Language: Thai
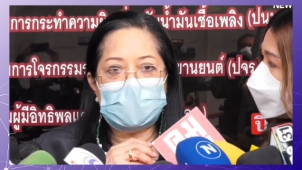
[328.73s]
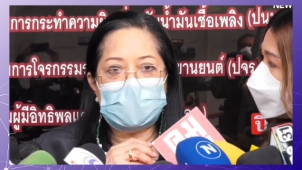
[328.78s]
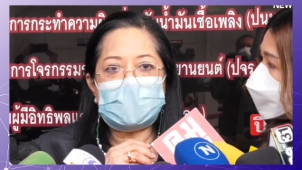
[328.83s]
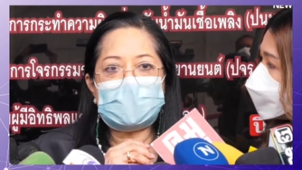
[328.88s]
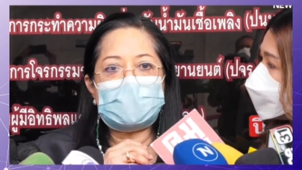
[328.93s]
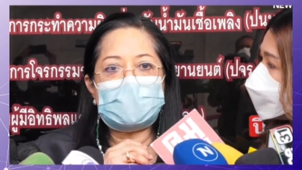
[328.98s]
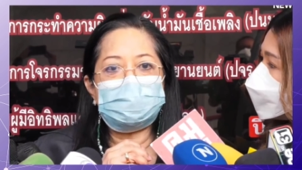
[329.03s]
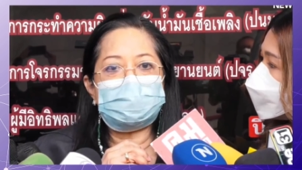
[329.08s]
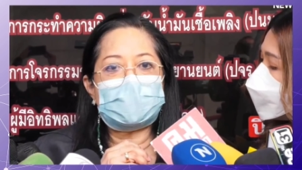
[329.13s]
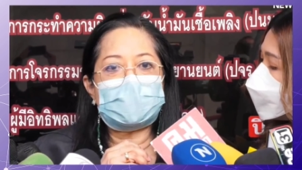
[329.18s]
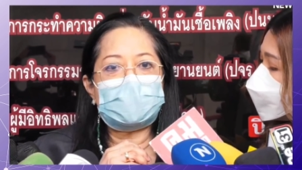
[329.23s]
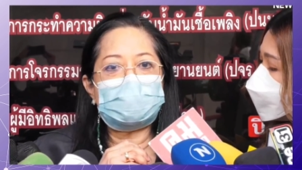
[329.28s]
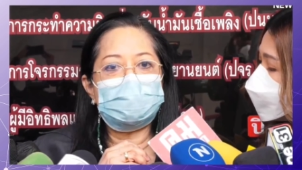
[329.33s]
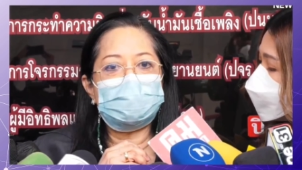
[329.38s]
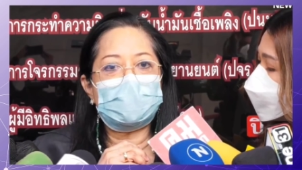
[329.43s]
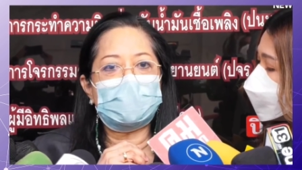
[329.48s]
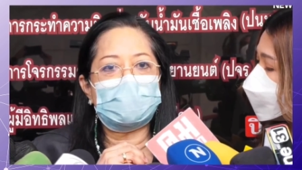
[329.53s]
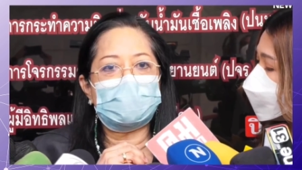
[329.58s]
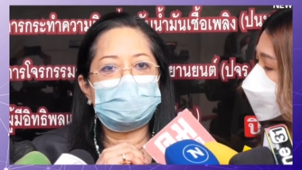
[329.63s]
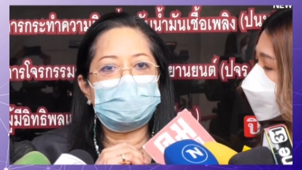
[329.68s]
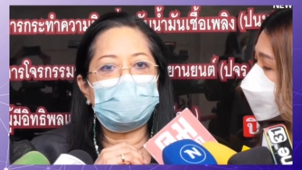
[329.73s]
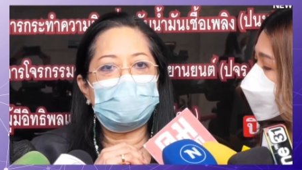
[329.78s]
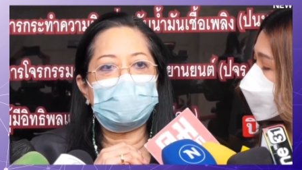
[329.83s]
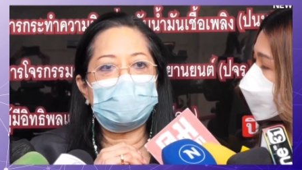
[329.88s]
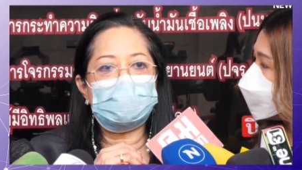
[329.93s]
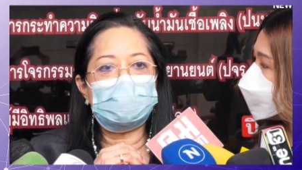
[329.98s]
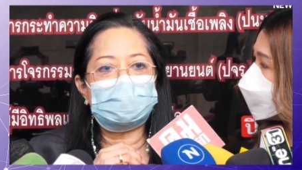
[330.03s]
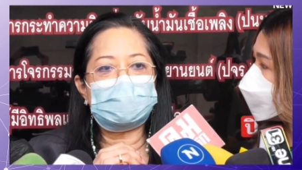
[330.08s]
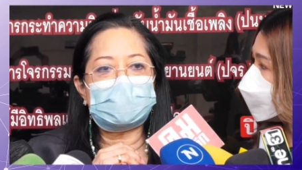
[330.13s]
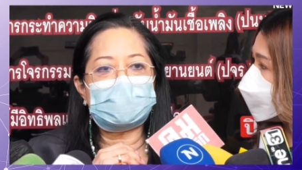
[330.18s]
ถ้ารับคำขอโท
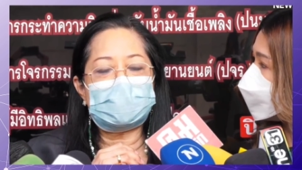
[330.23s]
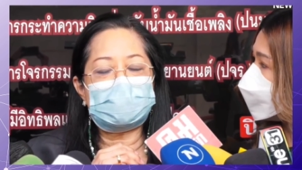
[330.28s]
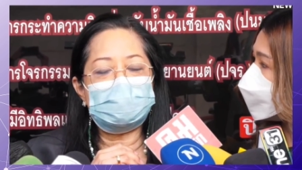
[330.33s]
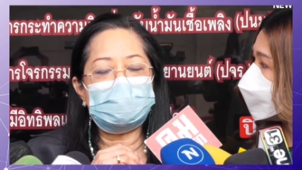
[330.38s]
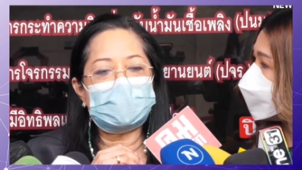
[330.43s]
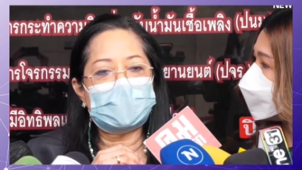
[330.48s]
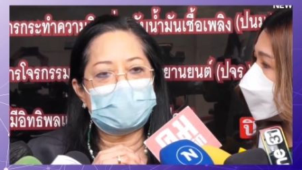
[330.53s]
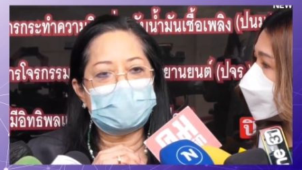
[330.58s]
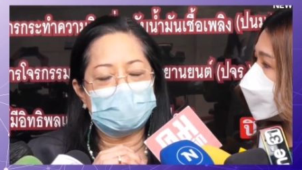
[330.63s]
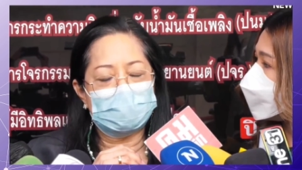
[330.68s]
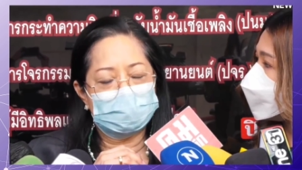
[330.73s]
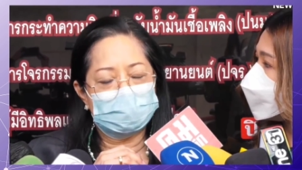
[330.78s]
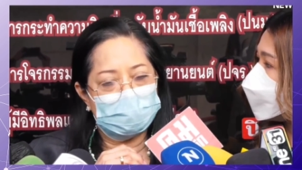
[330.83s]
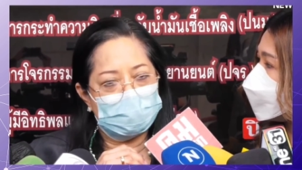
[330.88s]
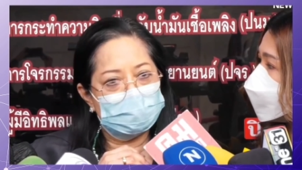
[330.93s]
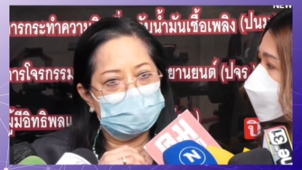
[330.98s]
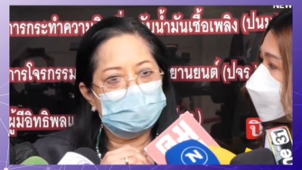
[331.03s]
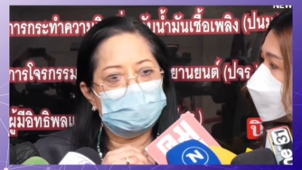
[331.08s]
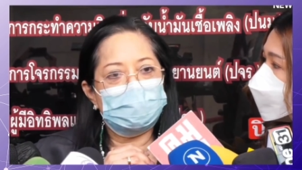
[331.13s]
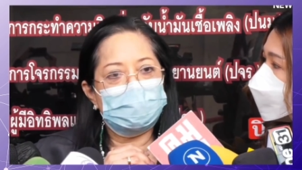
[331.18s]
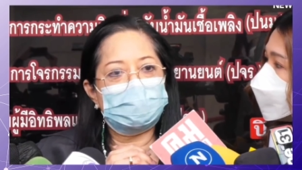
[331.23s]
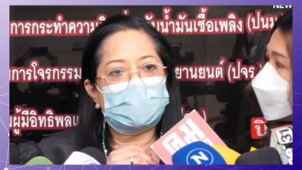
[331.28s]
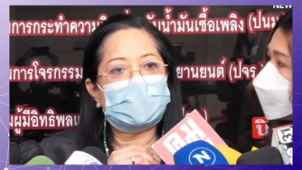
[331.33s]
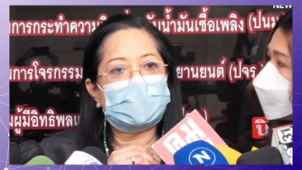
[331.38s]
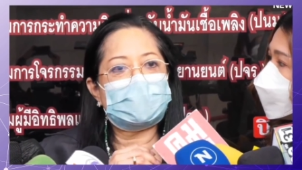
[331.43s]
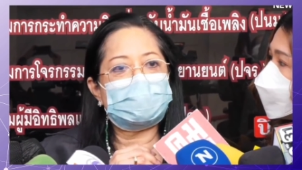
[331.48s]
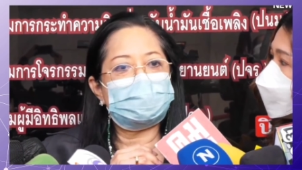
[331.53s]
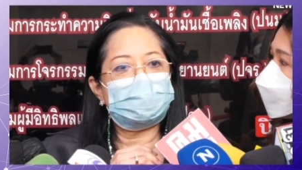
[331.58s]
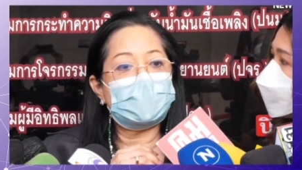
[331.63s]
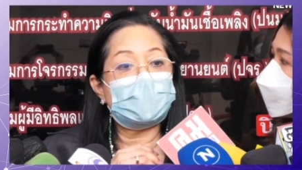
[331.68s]
ษ ถ้าเขาอยากขอโทษคุณ
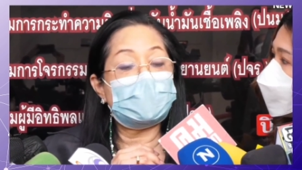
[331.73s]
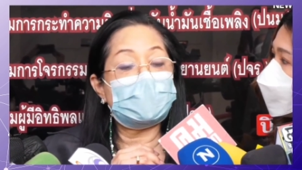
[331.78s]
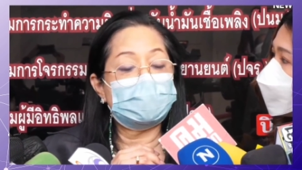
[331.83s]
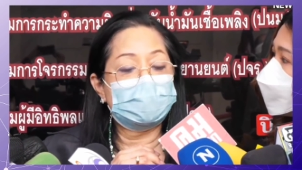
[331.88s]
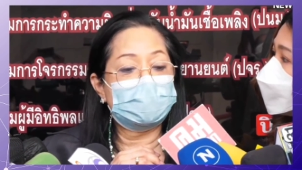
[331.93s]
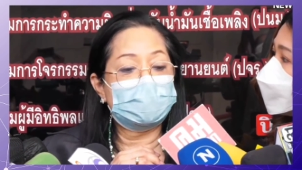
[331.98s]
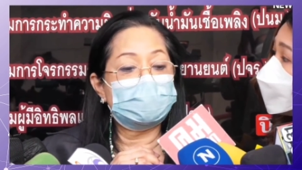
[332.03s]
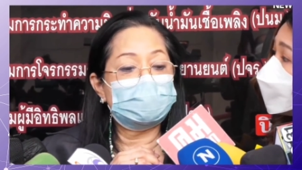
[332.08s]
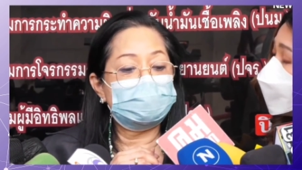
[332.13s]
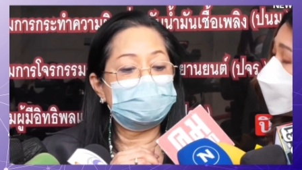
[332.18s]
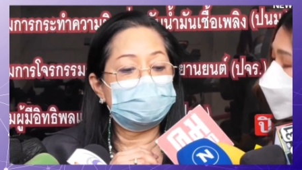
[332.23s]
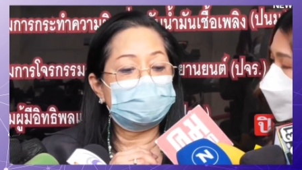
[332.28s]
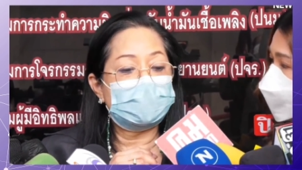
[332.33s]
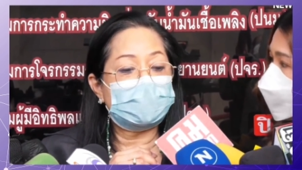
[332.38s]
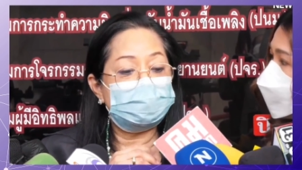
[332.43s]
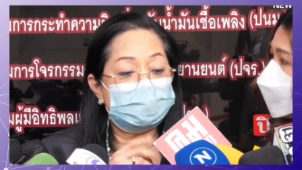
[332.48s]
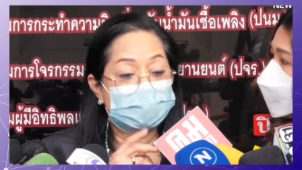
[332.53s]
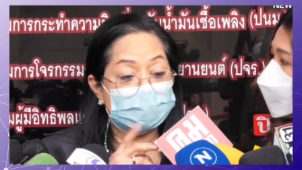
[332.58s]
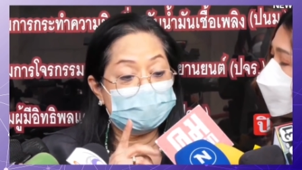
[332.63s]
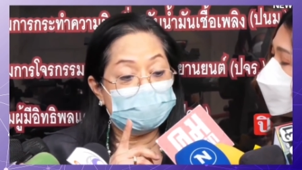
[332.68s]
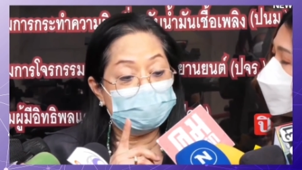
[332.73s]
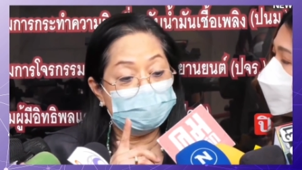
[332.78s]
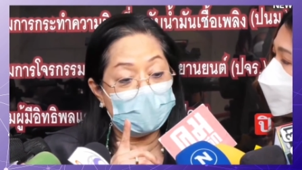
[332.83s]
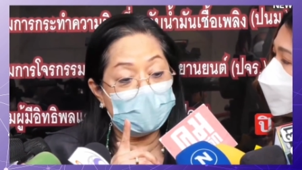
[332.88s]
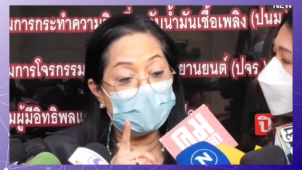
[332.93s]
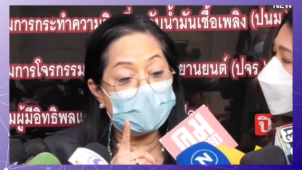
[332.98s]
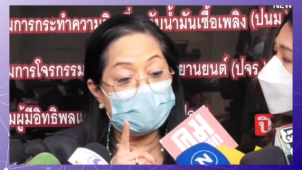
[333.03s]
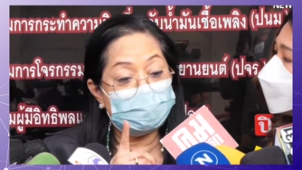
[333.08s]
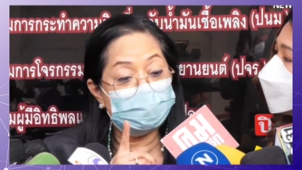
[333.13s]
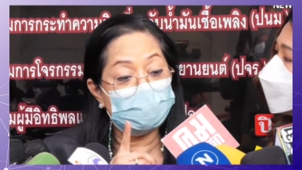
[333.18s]
แม่รับได้นะ รับเฉ
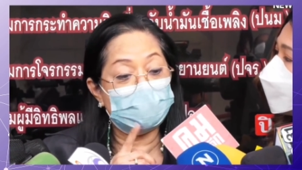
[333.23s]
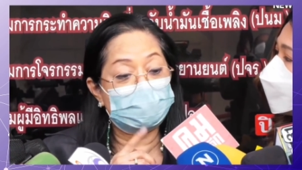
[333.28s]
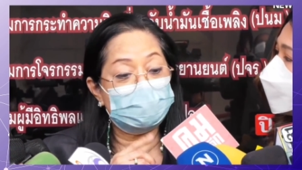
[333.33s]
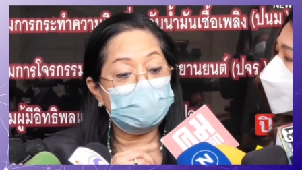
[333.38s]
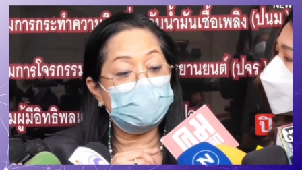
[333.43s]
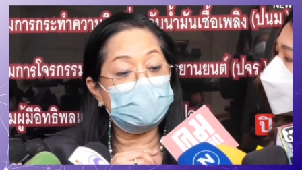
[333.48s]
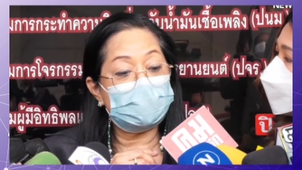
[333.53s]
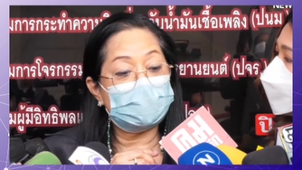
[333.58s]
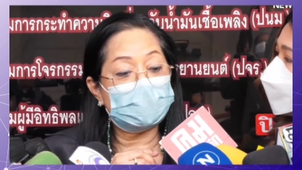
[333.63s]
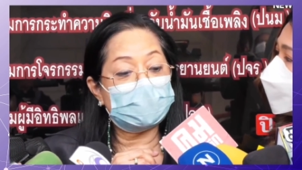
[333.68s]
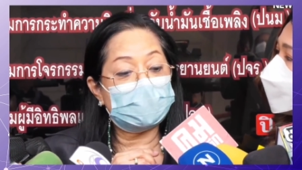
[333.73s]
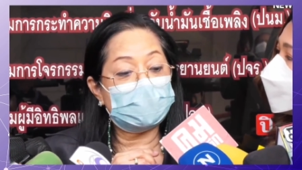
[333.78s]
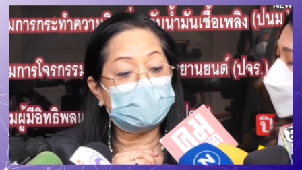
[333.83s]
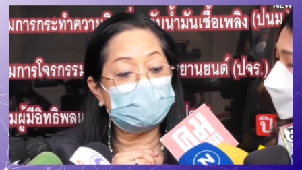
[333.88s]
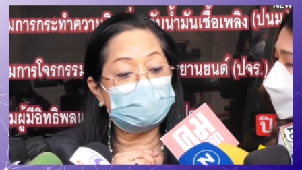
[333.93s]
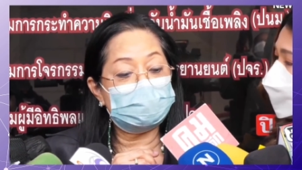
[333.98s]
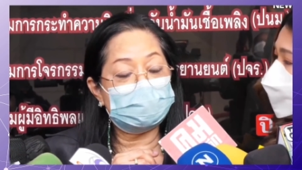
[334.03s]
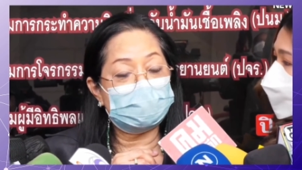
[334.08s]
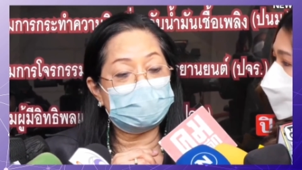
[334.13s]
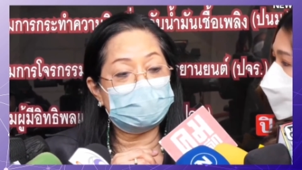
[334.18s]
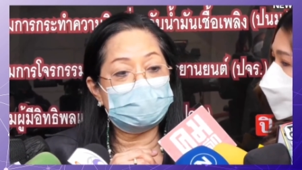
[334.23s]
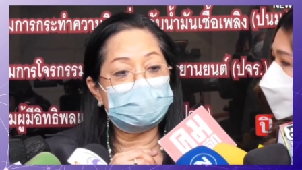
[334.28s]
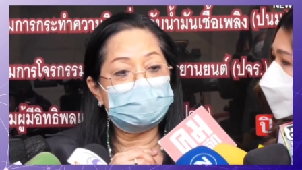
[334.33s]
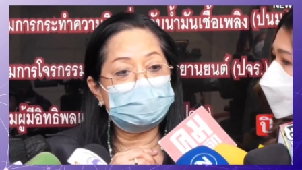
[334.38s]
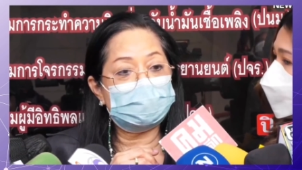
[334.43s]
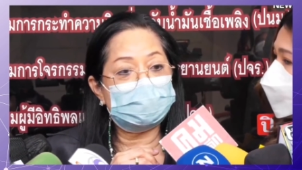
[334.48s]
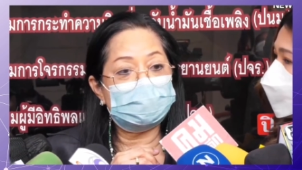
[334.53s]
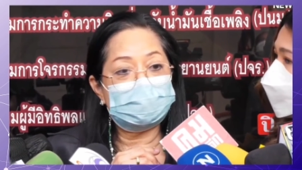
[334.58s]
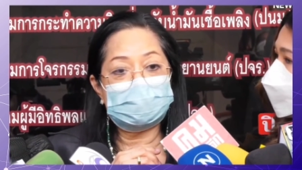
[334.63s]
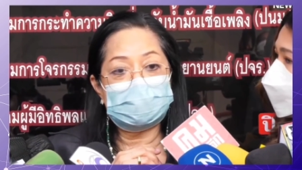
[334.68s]
พาะคำขอโทษนะคะ แต่เรื่อง
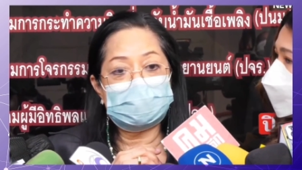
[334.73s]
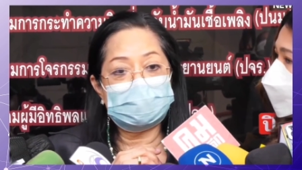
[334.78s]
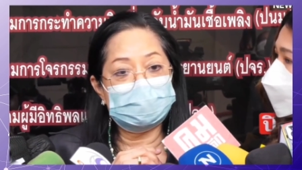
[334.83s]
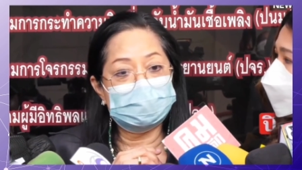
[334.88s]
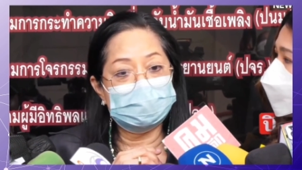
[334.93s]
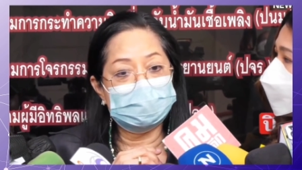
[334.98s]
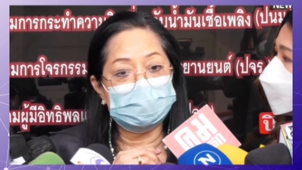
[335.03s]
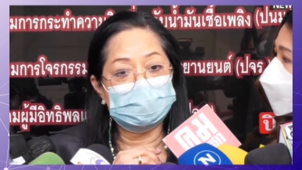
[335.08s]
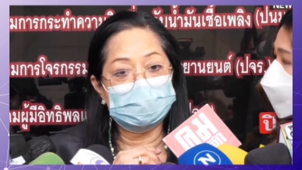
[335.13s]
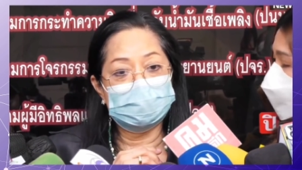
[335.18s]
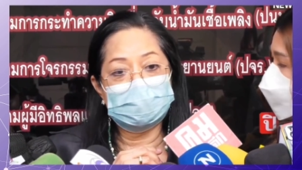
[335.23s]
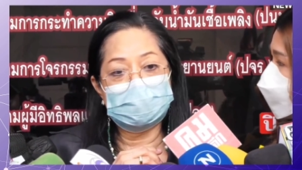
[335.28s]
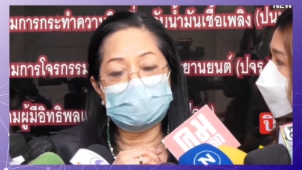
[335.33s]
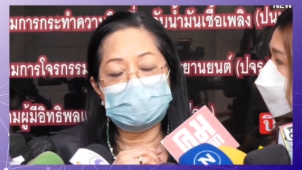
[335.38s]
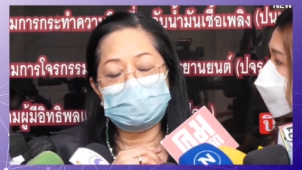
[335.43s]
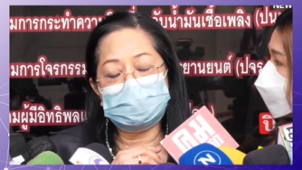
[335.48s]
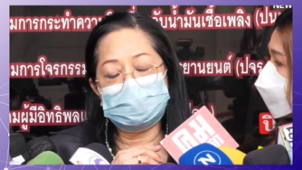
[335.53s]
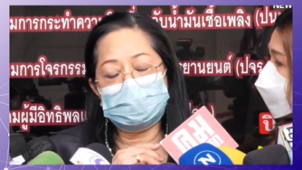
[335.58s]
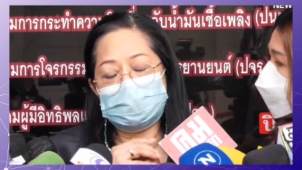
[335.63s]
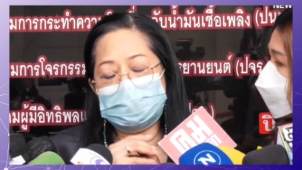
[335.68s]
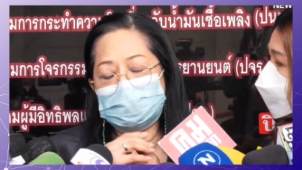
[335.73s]
เรื่องอื่นเรื่อง